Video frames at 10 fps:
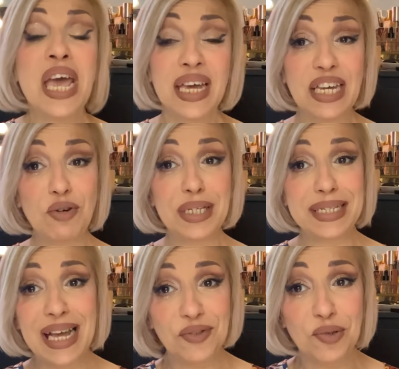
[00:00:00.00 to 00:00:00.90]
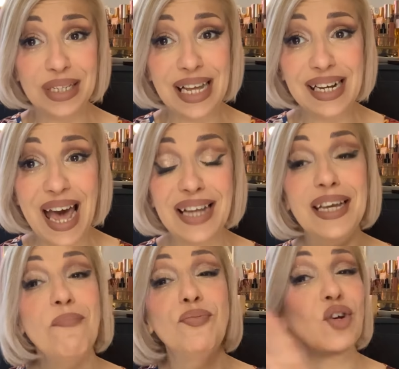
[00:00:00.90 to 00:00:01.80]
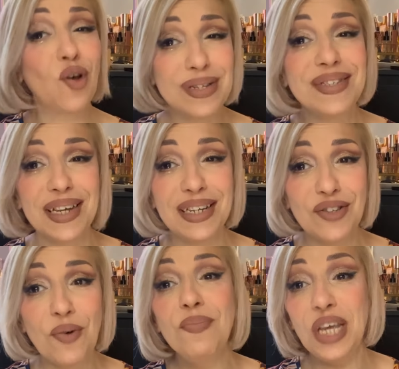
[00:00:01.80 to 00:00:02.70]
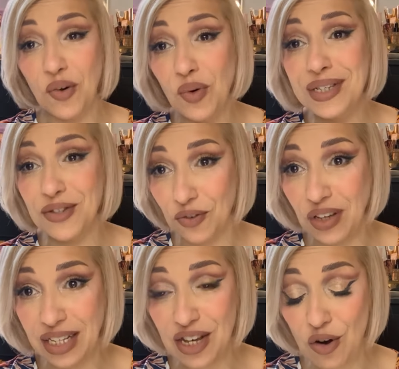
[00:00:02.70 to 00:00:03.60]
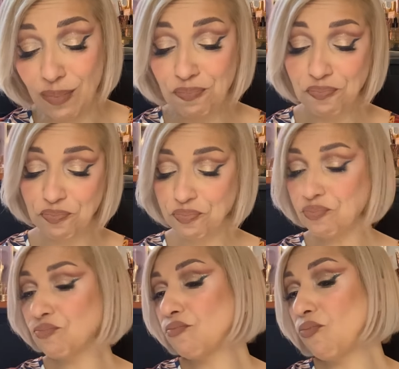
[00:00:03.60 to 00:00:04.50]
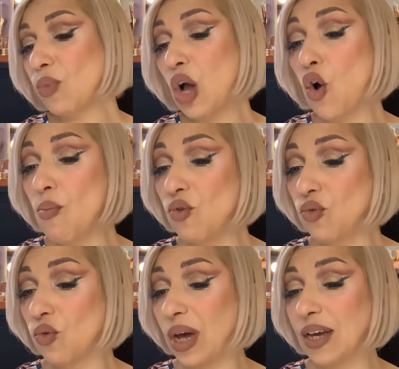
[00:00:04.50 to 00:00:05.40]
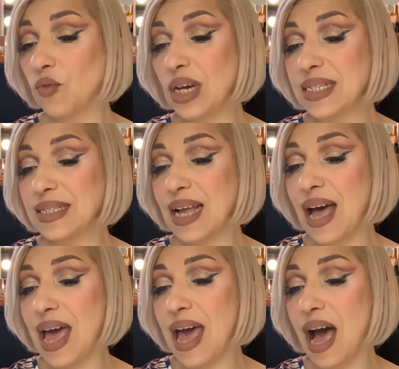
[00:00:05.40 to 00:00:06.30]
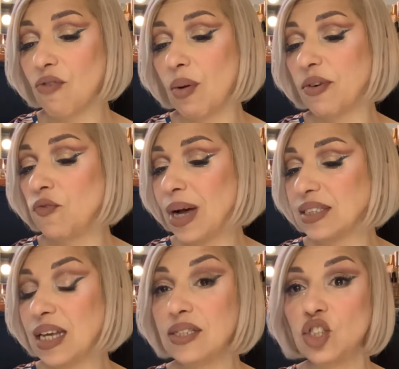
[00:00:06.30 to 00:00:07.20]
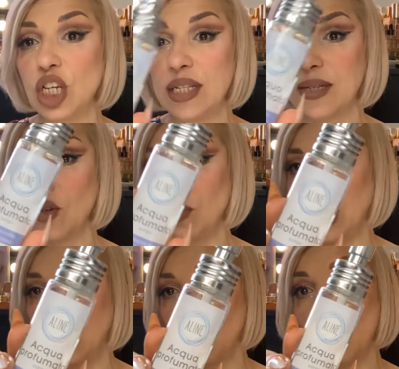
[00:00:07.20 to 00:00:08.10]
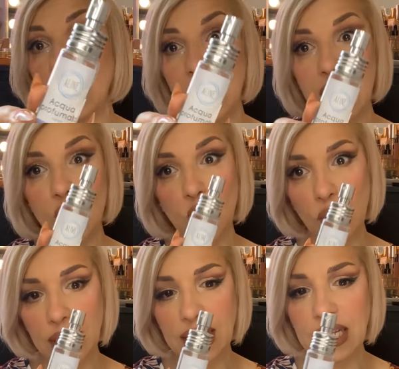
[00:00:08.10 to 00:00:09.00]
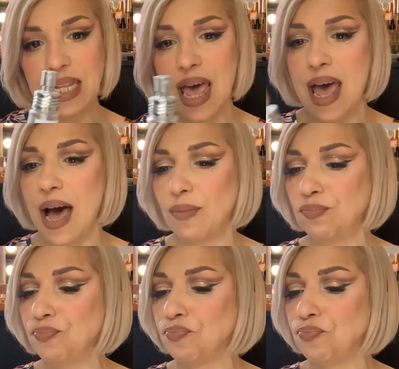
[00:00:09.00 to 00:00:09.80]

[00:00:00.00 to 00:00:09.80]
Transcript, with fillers: che non essendo una talcata non ho inserito in questo video. Comunque, questa è acqua profumata gelsomino e orchidea.